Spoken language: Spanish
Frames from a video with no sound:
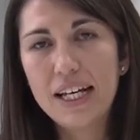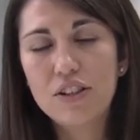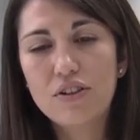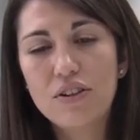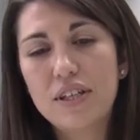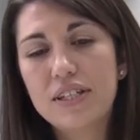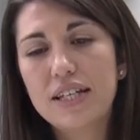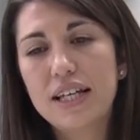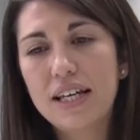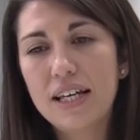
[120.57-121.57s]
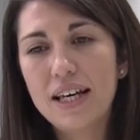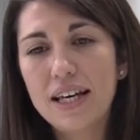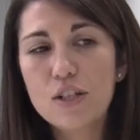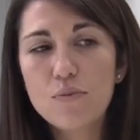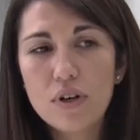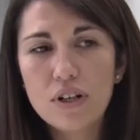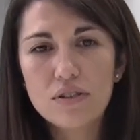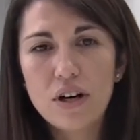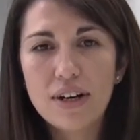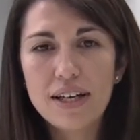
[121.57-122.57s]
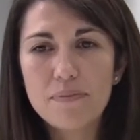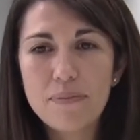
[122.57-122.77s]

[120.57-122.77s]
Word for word: Entonces, eh, es bueno, aunque